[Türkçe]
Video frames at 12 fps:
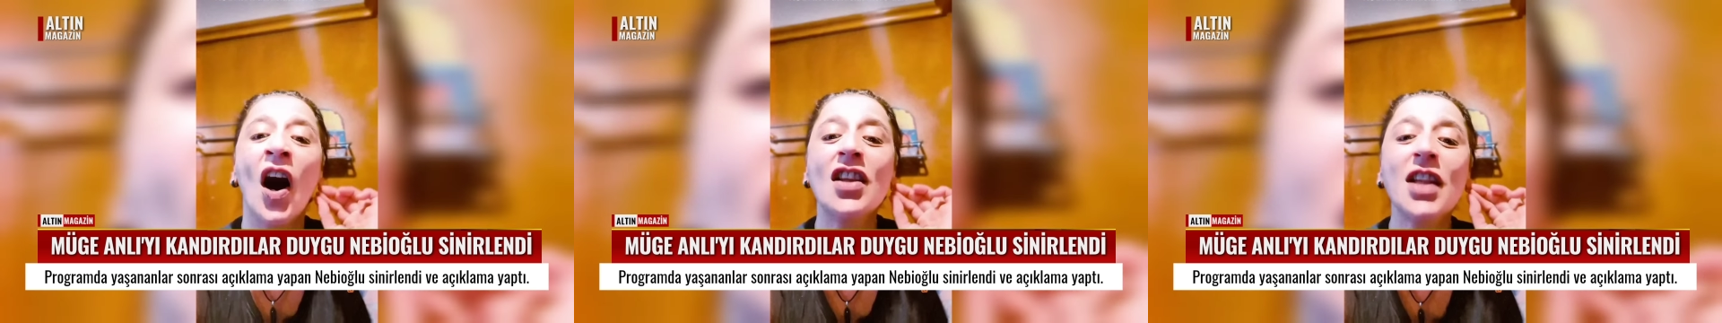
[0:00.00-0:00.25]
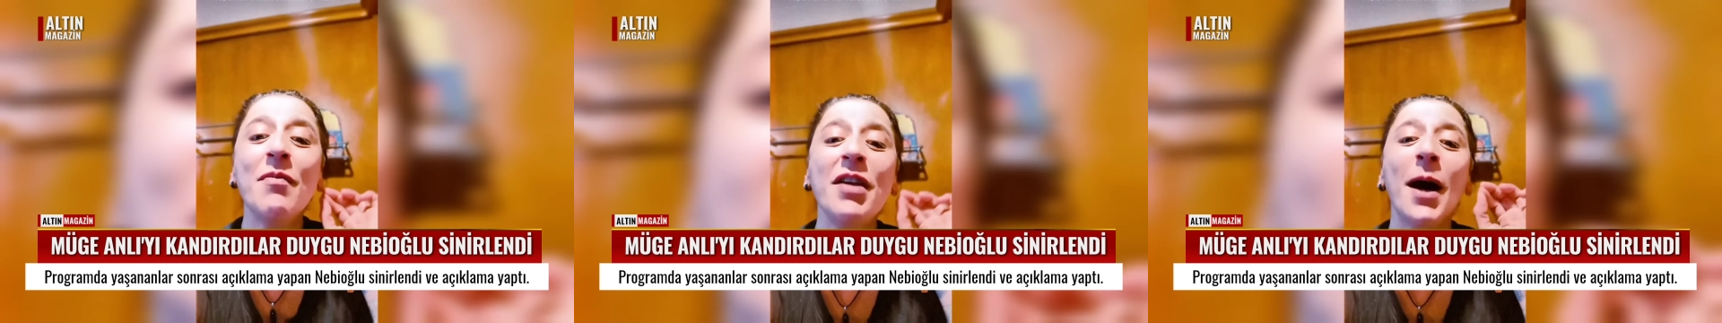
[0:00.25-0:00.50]

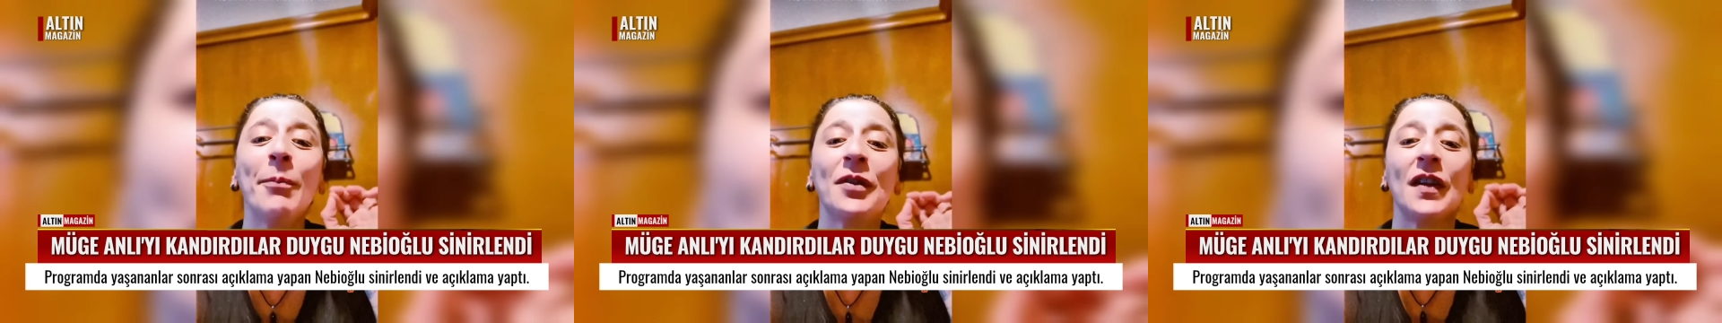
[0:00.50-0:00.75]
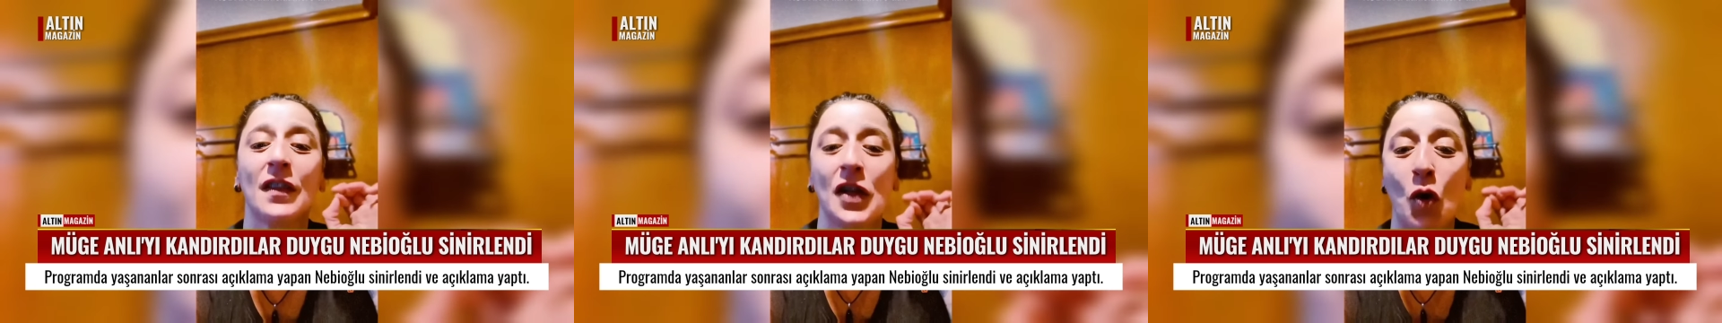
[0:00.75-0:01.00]
Anneme
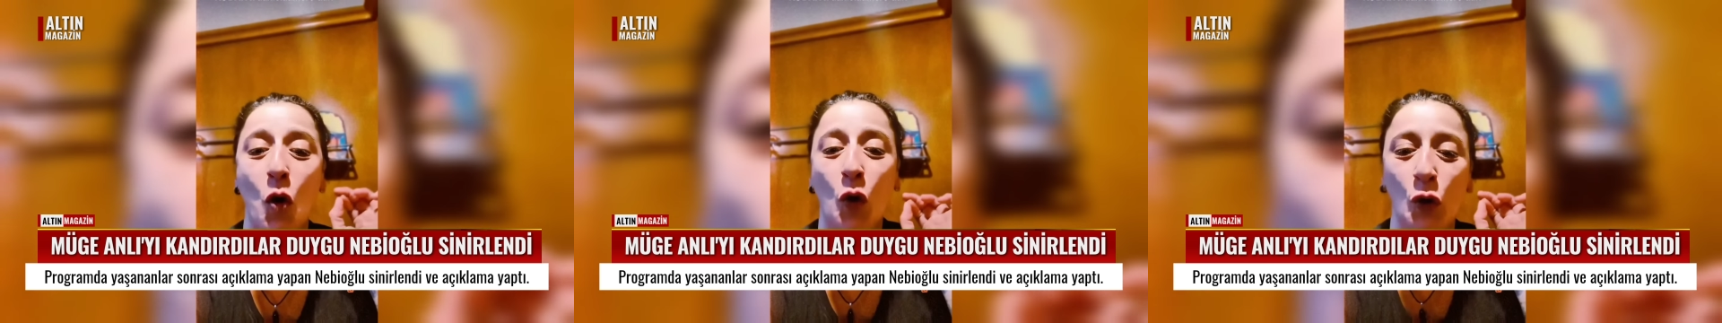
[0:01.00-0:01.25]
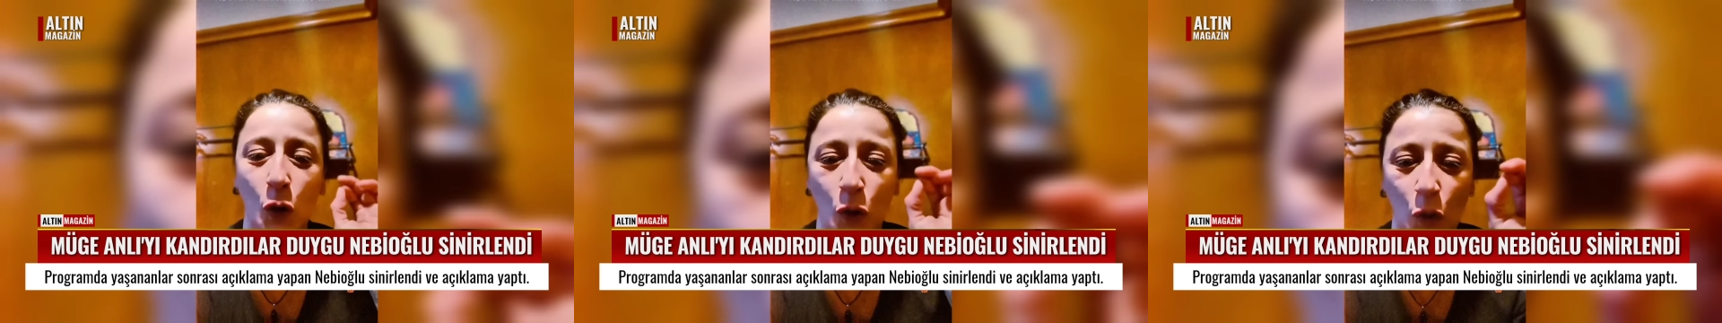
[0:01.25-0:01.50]
yaptıkları o
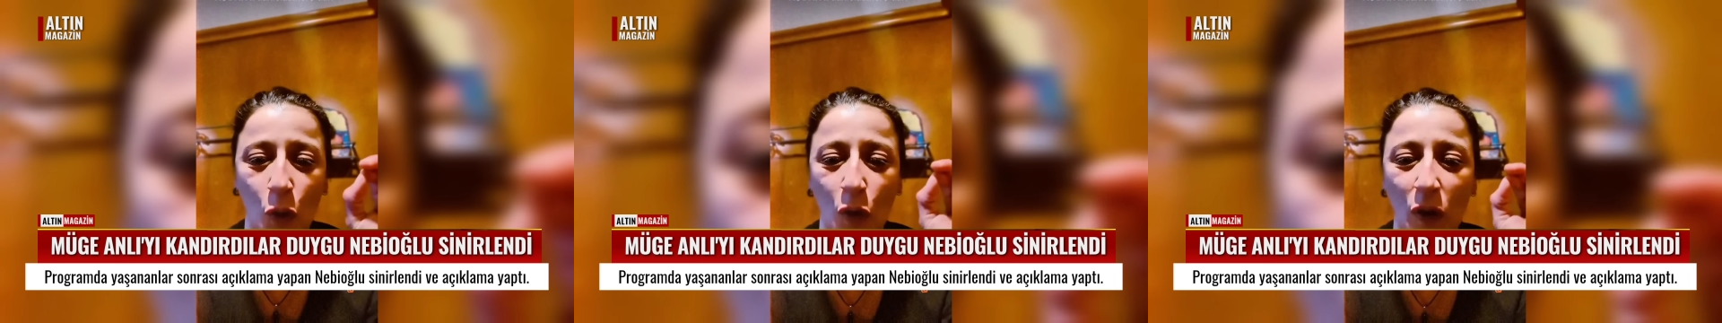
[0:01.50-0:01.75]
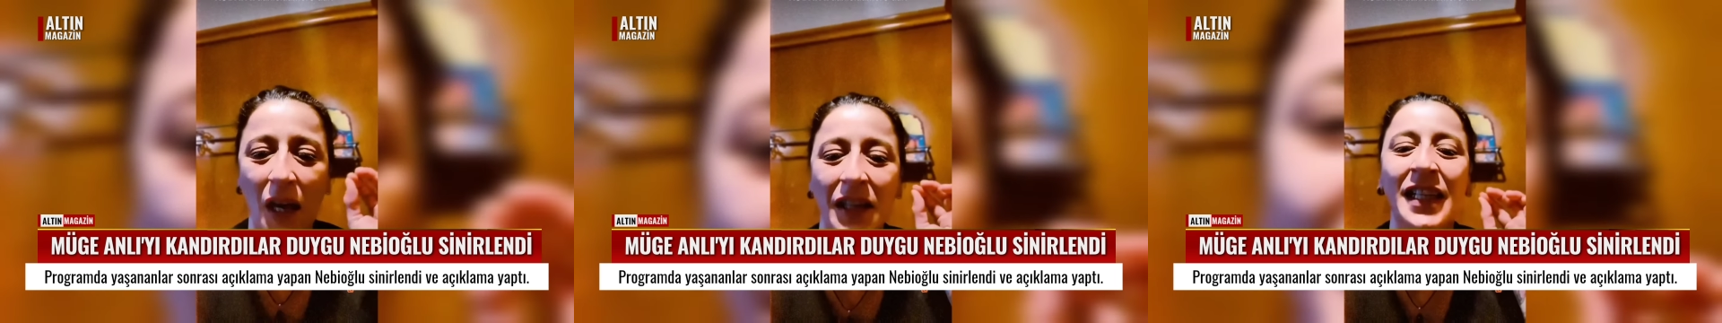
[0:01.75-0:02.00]

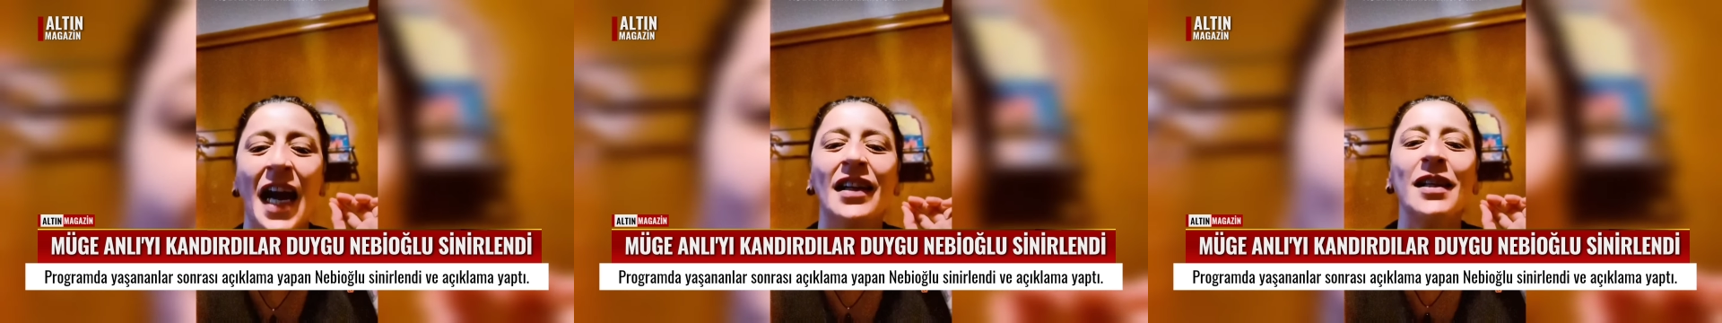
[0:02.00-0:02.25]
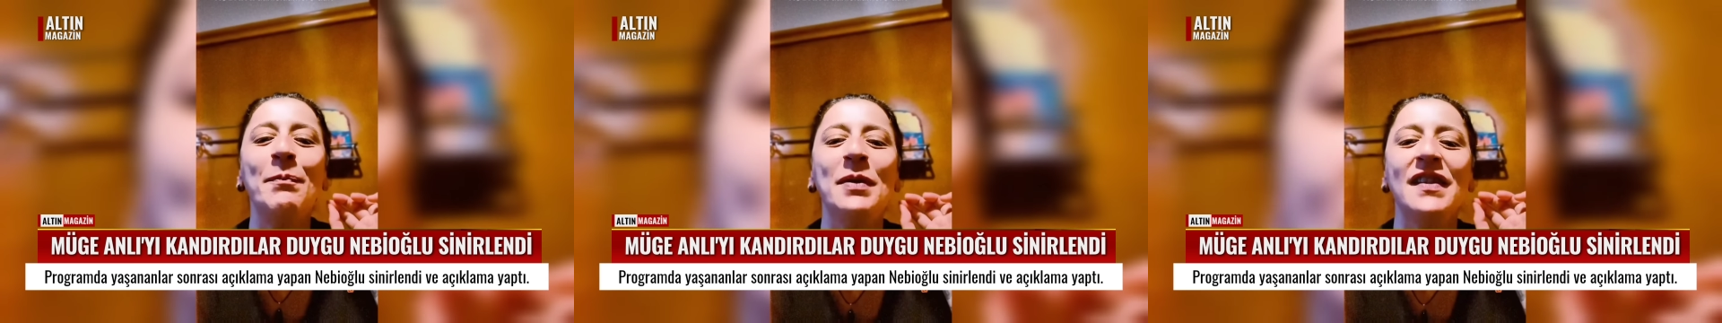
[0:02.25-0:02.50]
kötülükler
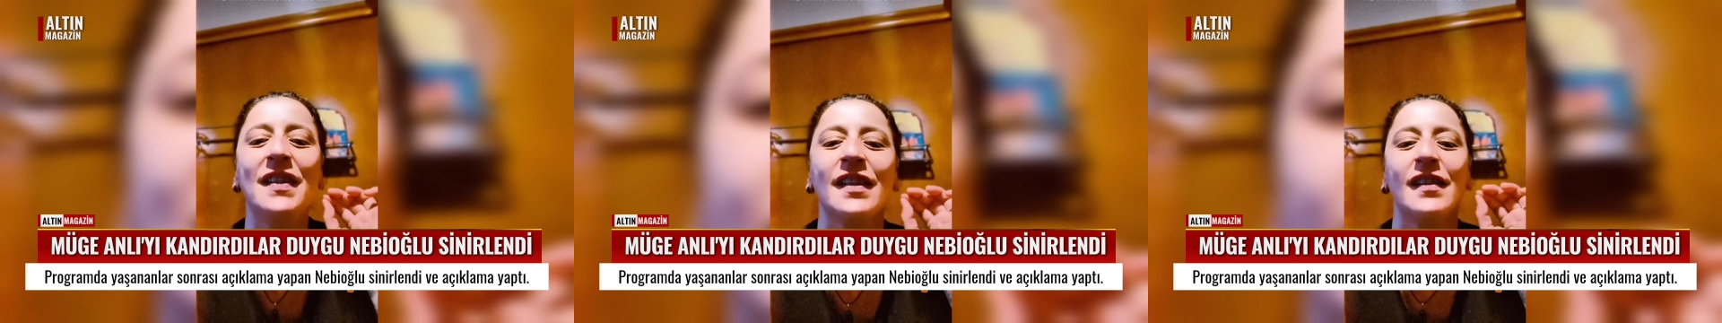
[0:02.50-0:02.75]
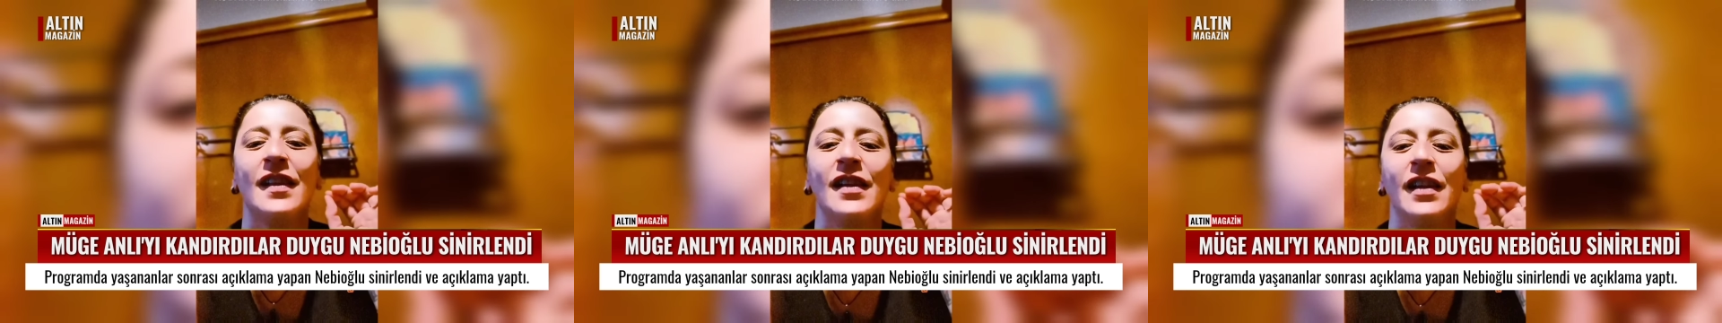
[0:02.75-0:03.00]
kendi
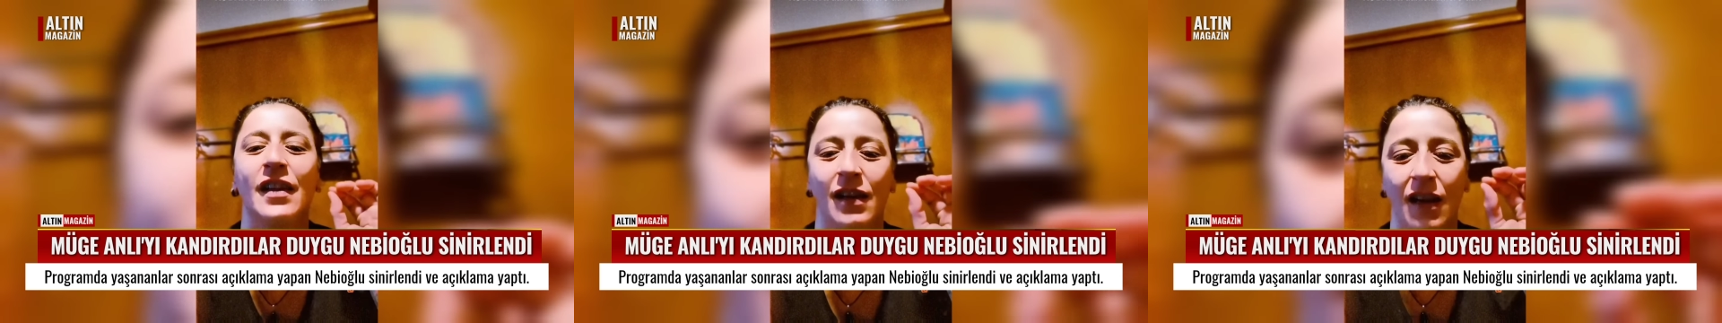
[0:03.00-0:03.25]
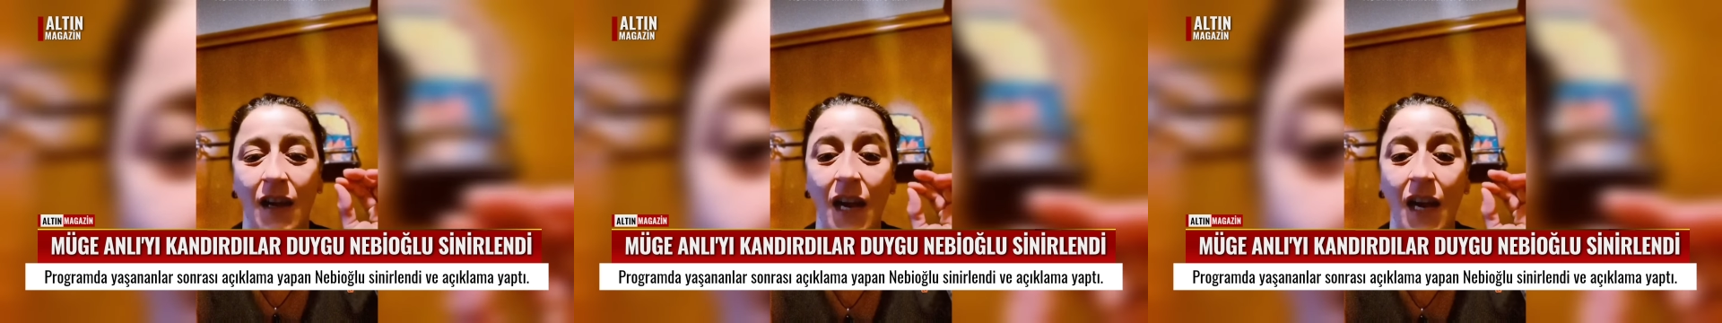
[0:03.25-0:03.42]
pislikleri.